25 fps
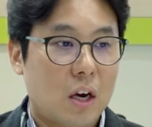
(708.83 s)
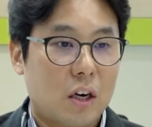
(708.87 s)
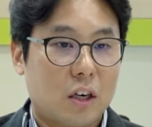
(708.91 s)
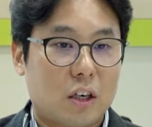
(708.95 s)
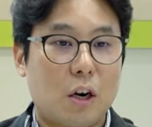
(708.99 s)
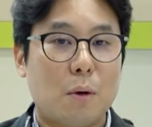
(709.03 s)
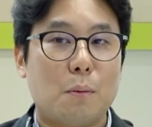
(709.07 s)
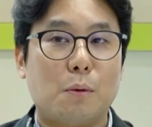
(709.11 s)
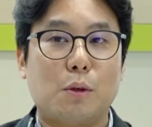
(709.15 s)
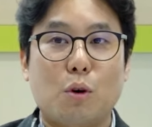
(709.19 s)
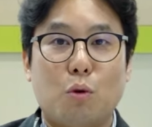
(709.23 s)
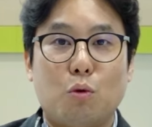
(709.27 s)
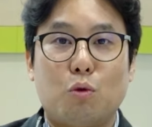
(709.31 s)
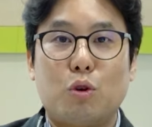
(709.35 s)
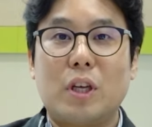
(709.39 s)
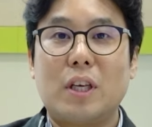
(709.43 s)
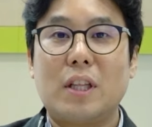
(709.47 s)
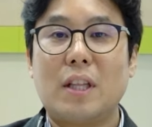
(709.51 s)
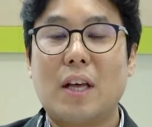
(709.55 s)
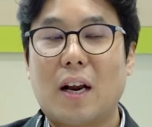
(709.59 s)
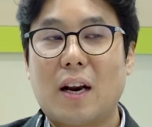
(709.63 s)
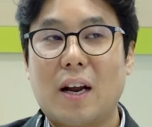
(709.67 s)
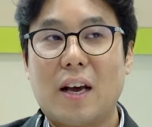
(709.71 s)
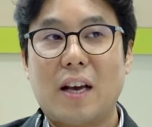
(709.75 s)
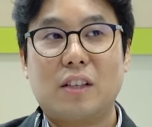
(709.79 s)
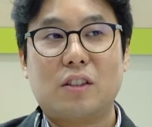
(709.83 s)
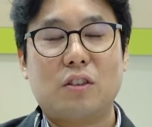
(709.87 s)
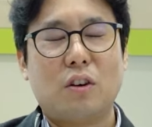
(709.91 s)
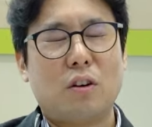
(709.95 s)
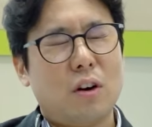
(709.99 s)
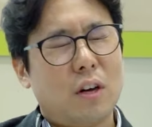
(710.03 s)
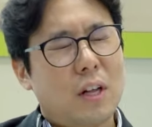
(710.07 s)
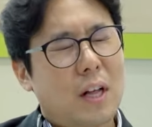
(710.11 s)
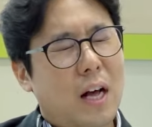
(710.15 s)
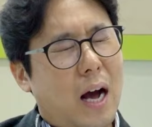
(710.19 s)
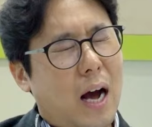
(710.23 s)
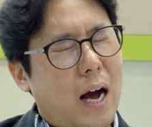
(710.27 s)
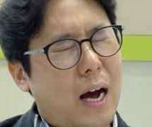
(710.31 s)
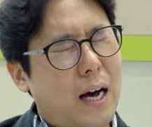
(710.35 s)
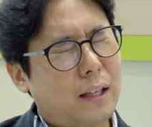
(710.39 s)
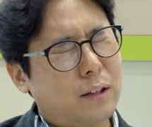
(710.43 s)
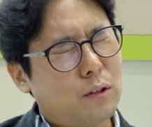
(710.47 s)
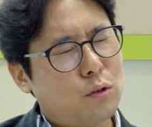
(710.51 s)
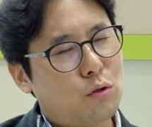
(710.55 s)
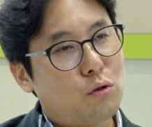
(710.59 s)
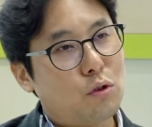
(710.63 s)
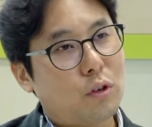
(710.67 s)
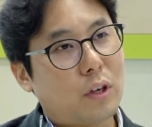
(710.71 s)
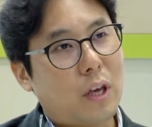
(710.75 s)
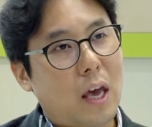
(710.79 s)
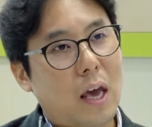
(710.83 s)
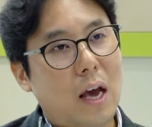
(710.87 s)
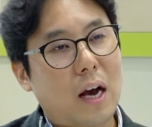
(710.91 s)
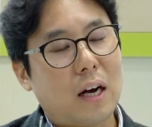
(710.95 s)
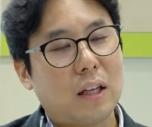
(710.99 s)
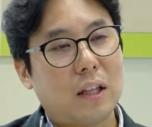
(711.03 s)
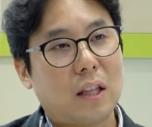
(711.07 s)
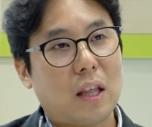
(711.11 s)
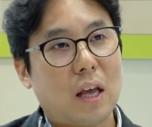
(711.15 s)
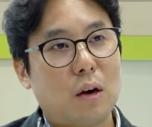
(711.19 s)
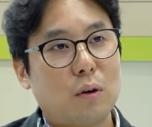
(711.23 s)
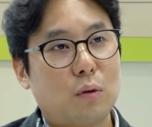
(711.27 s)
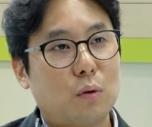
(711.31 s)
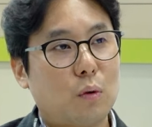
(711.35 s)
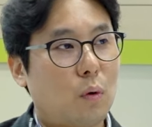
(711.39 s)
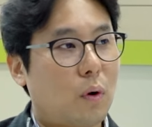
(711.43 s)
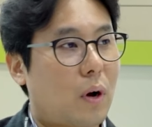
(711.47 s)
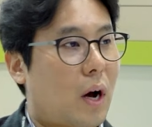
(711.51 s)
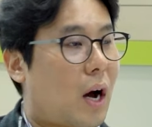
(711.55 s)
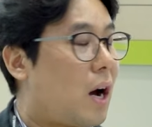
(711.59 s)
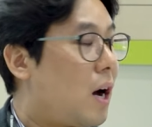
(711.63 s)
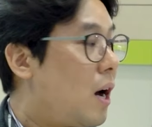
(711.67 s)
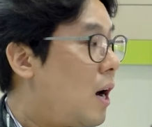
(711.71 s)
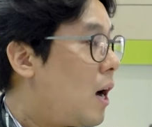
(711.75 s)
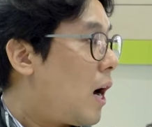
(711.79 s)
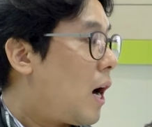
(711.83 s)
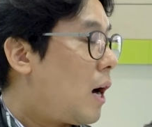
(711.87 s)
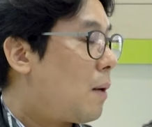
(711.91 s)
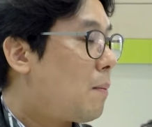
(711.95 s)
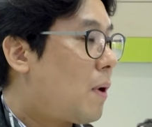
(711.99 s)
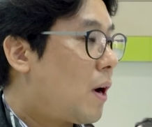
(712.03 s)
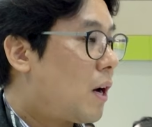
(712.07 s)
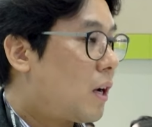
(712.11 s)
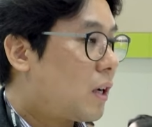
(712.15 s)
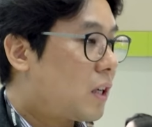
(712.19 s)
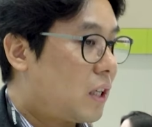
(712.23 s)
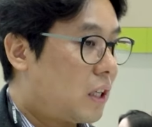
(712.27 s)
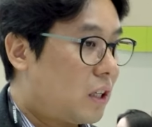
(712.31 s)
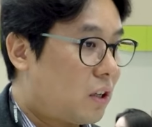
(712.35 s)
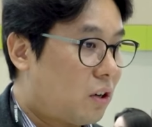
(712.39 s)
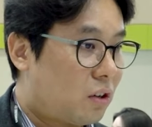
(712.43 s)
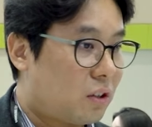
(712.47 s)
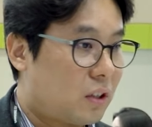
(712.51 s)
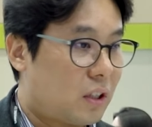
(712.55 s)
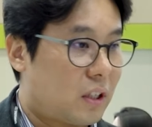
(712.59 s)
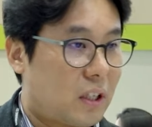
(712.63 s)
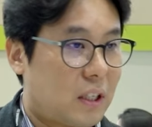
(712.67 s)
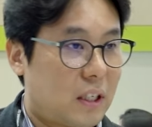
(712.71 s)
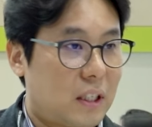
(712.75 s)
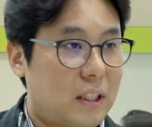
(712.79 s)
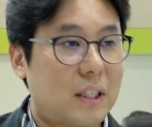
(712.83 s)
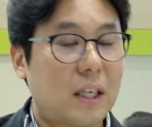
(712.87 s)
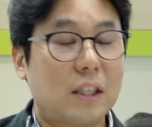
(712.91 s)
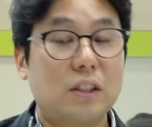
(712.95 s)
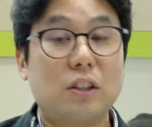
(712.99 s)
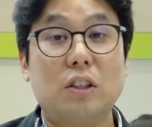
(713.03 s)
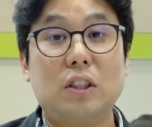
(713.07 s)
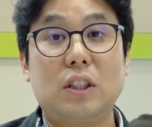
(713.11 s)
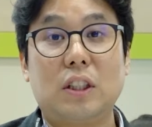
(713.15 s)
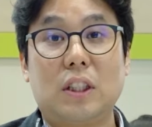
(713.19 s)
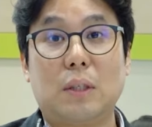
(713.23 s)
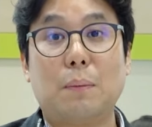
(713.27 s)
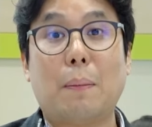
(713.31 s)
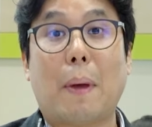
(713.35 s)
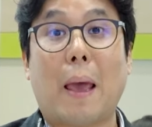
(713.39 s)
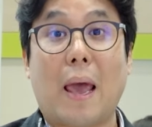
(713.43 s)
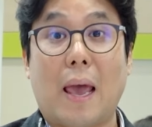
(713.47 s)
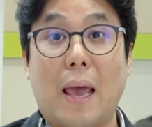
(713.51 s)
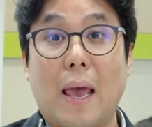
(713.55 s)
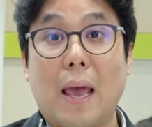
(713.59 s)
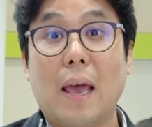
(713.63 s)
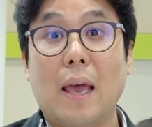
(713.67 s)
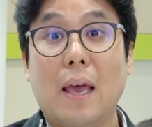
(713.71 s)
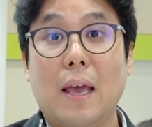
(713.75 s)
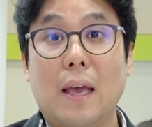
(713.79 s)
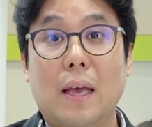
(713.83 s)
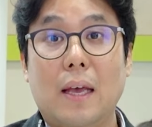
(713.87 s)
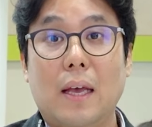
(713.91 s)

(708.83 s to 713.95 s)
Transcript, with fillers: 그러면서 우리나라에서 한국해양대학교가 아마 이런 이차전지 배,